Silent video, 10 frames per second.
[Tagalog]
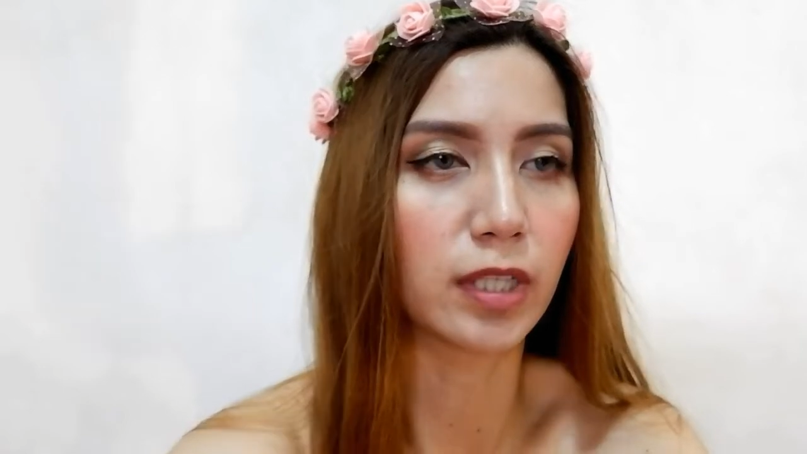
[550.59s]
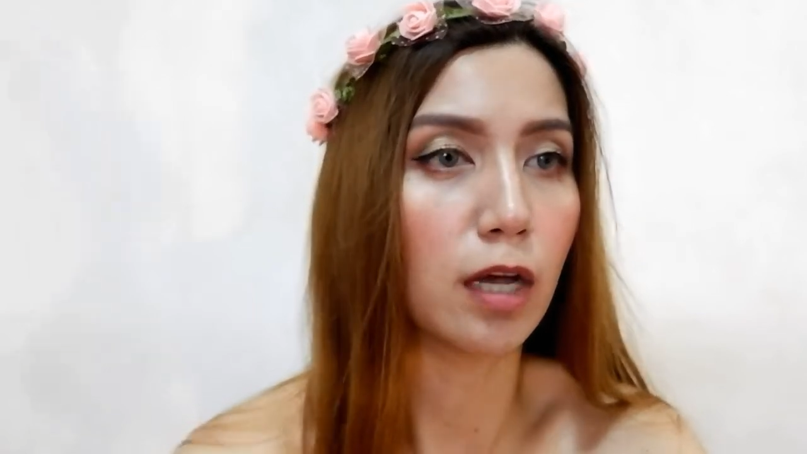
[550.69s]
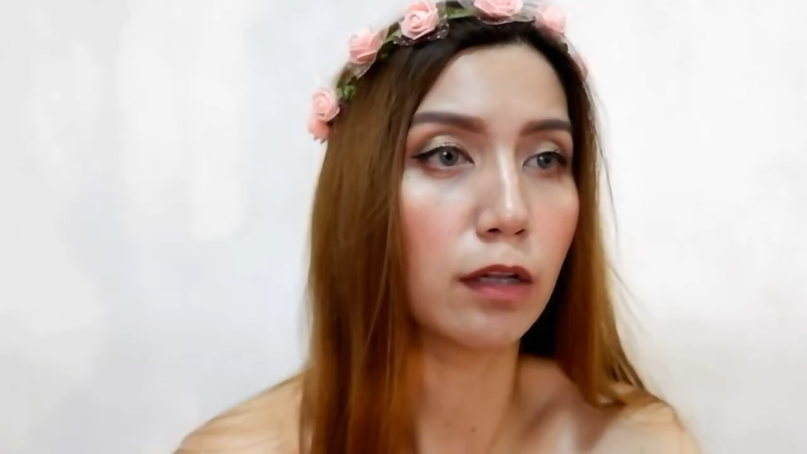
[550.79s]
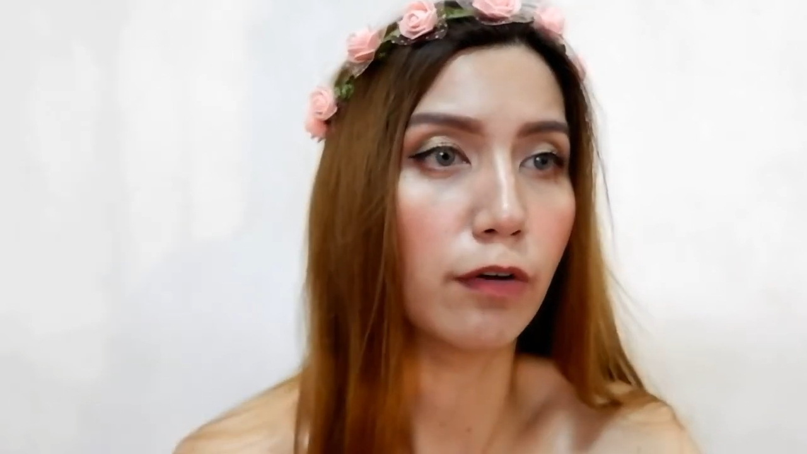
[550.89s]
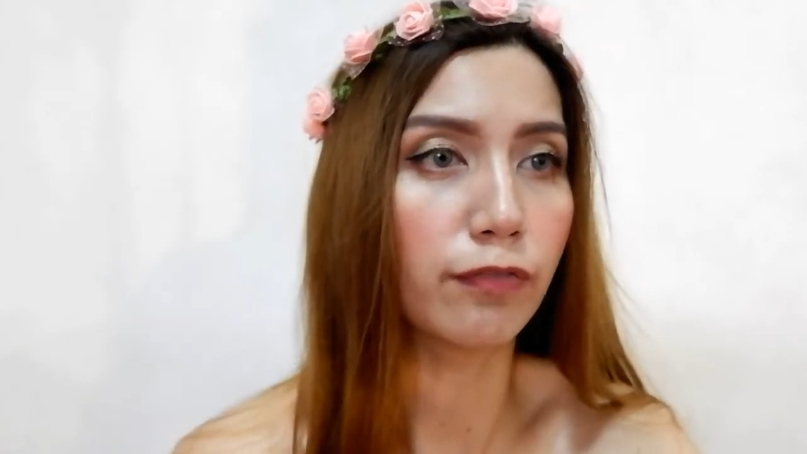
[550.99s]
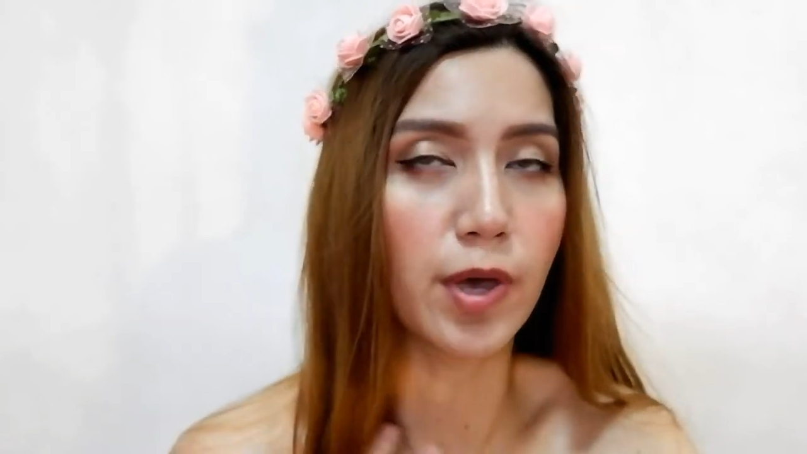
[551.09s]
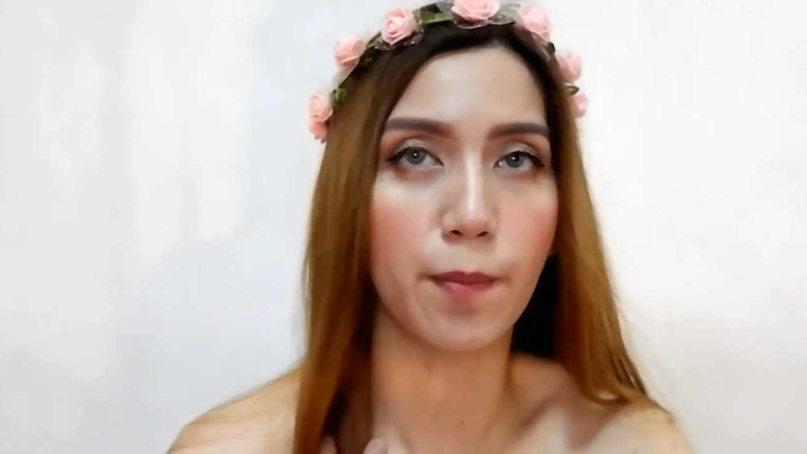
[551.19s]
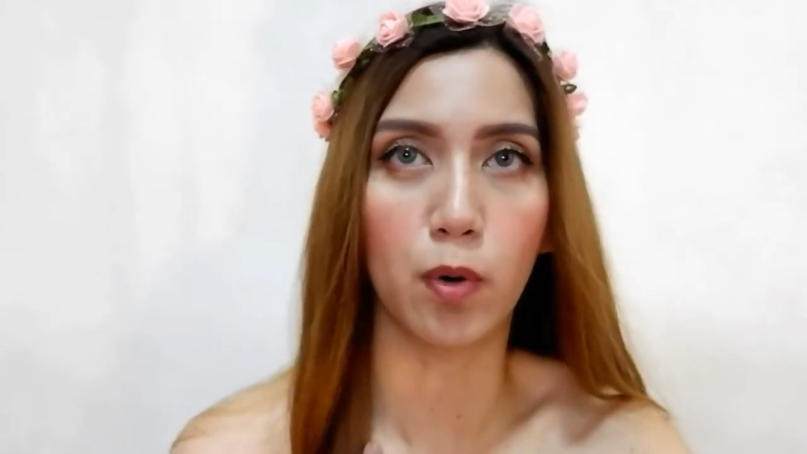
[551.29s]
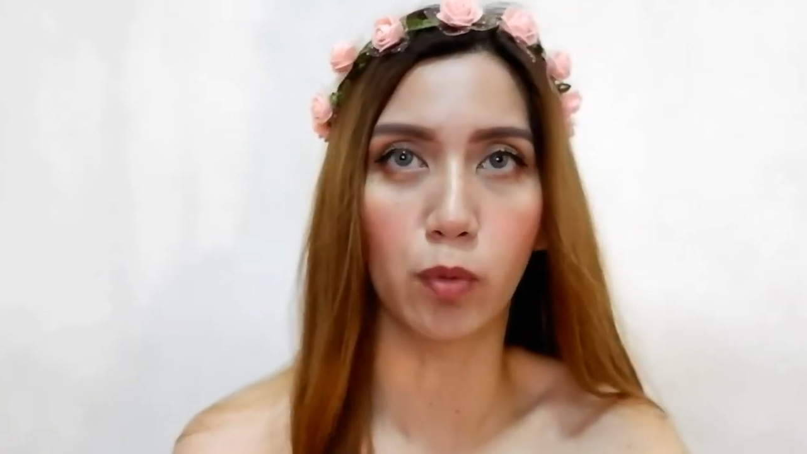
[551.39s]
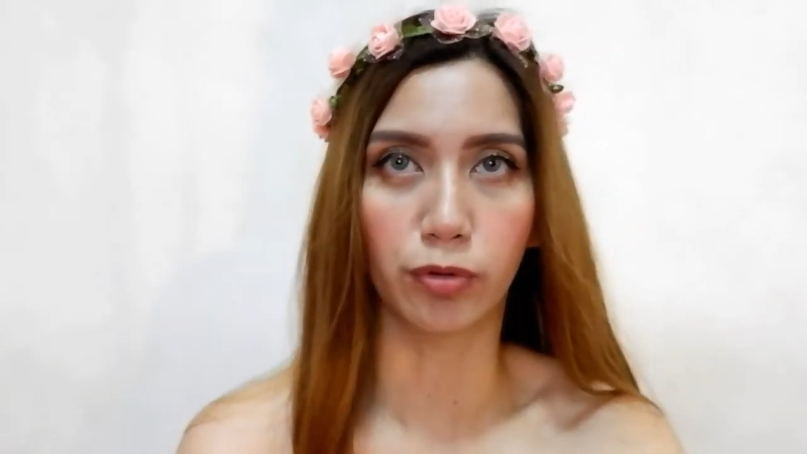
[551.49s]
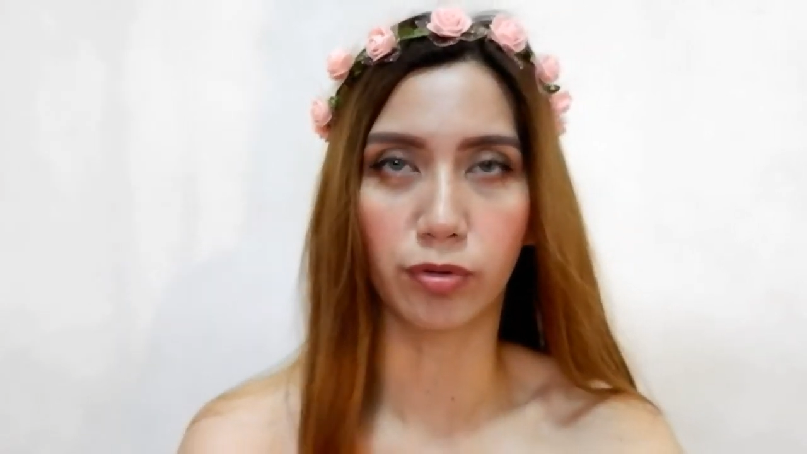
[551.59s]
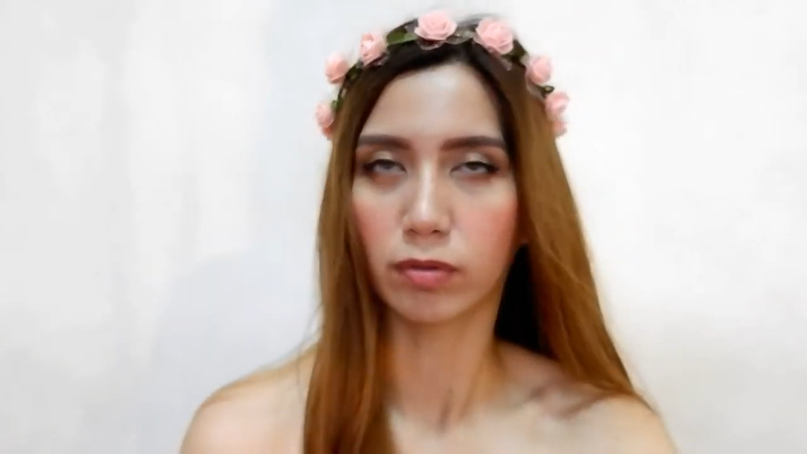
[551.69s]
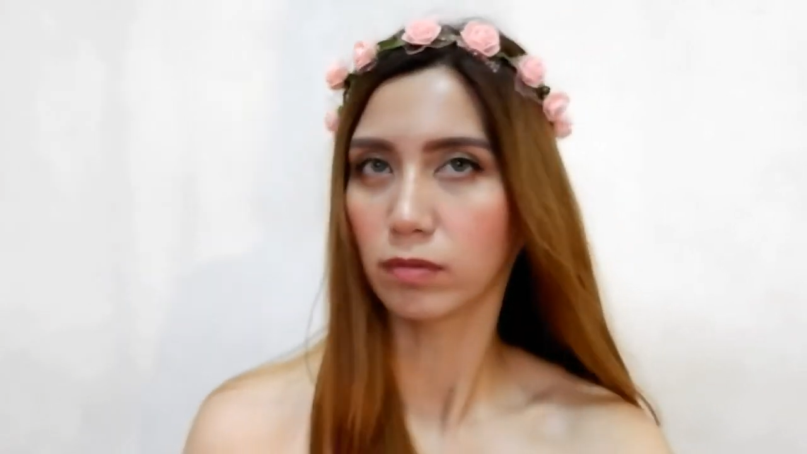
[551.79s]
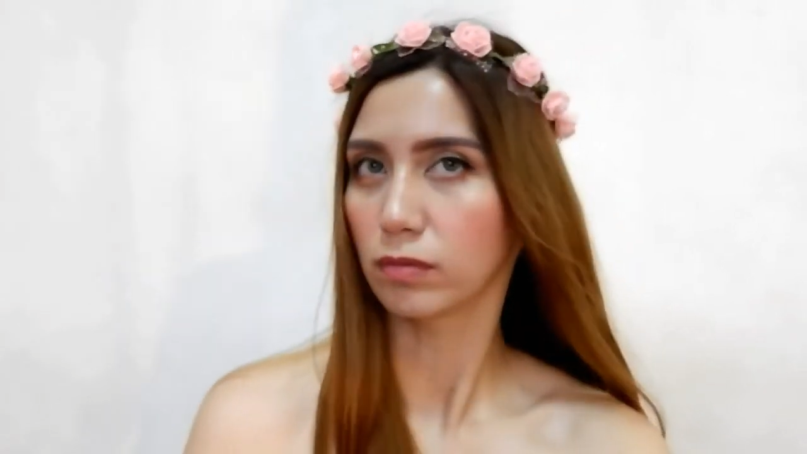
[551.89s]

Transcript: it. I love them both.